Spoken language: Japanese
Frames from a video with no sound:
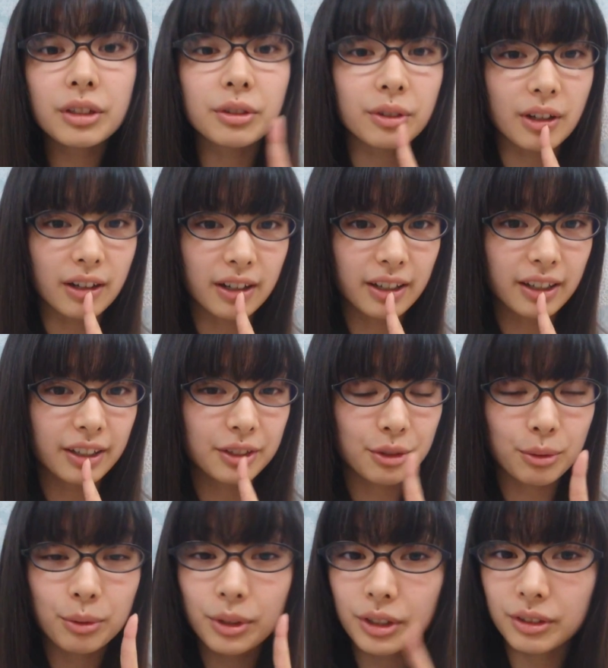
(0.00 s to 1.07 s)
コレートか。
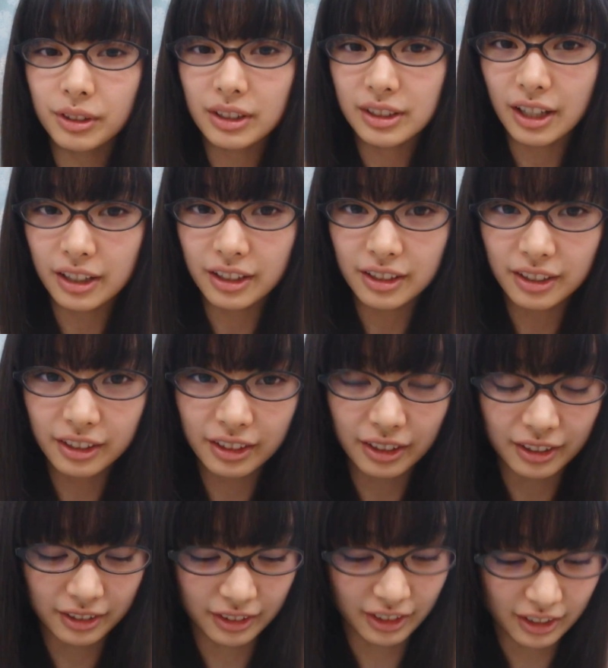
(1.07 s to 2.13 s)
チョコレートが最近出
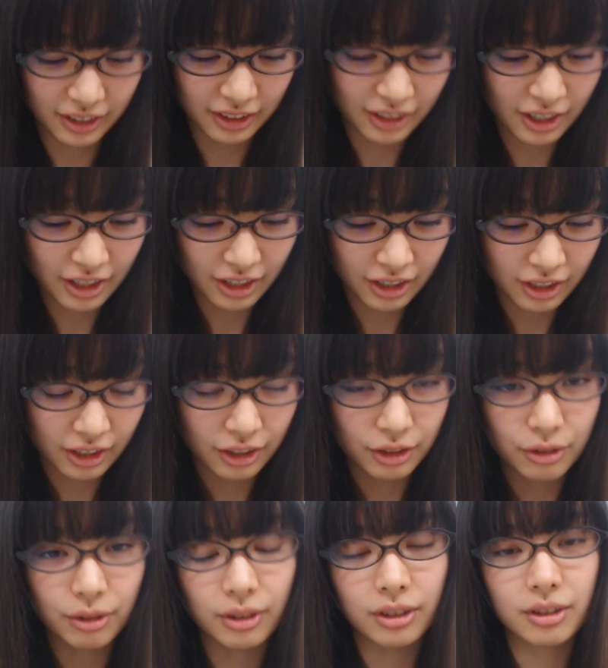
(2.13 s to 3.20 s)
てるんで、
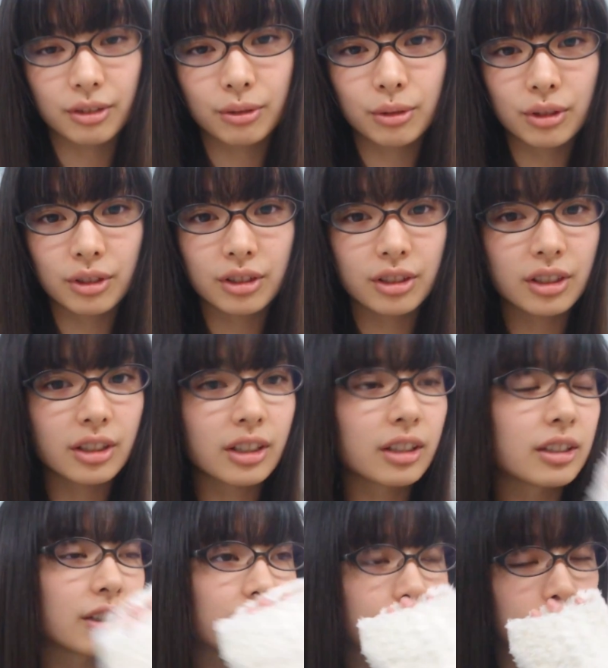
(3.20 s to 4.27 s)
それすごい好き
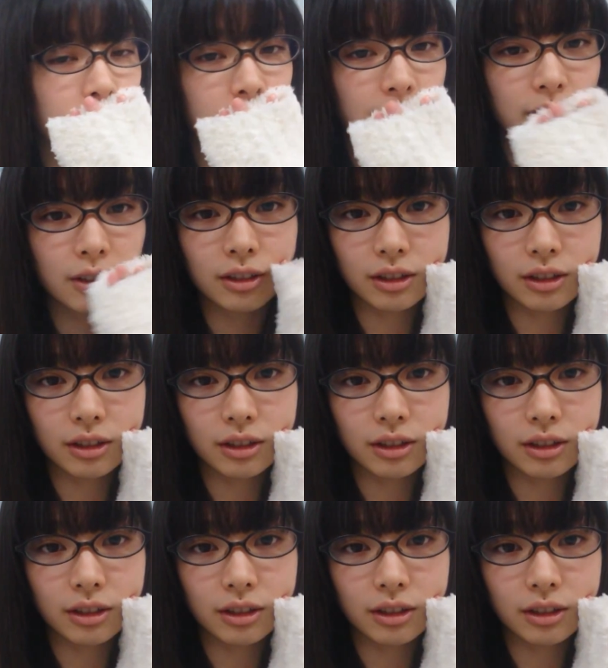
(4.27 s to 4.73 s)
なんですよ。だ